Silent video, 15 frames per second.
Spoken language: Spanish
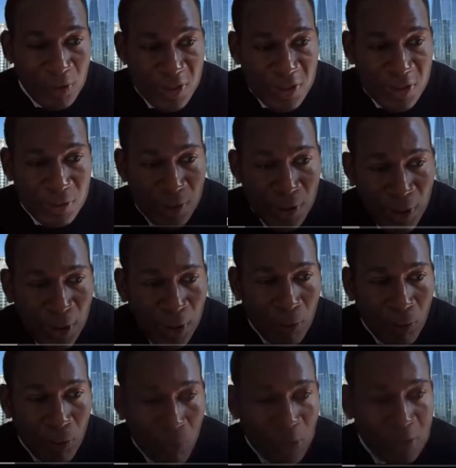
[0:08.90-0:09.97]
ahora
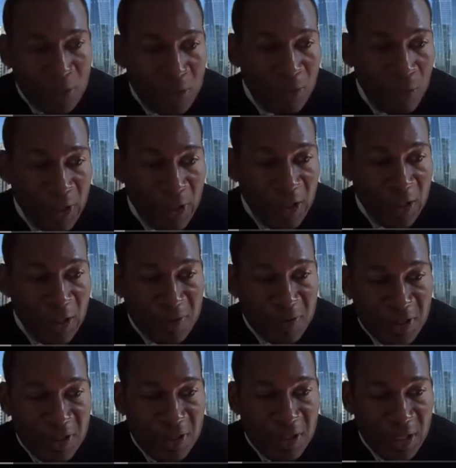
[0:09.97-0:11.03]
mismo niños
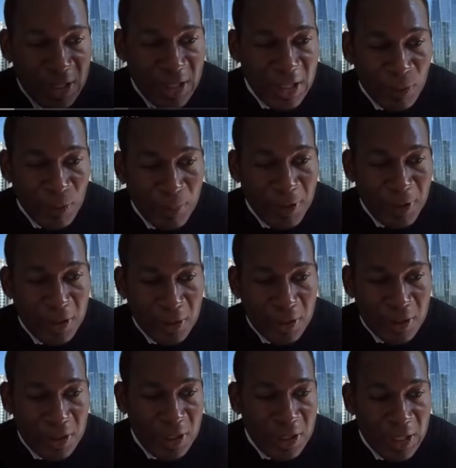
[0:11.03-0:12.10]
están pasando mucho
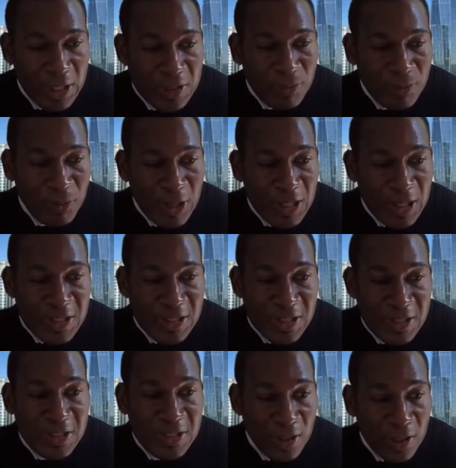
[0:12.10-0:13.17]
tiempo con sus padres
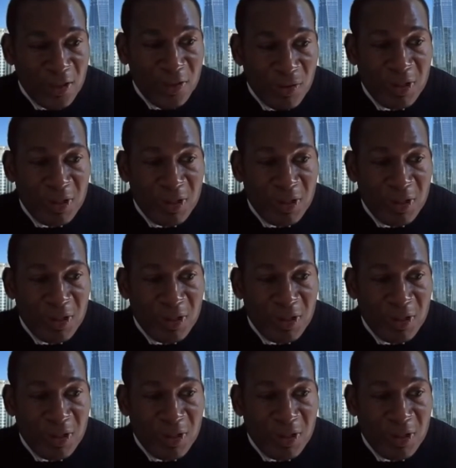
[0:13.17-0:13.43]
y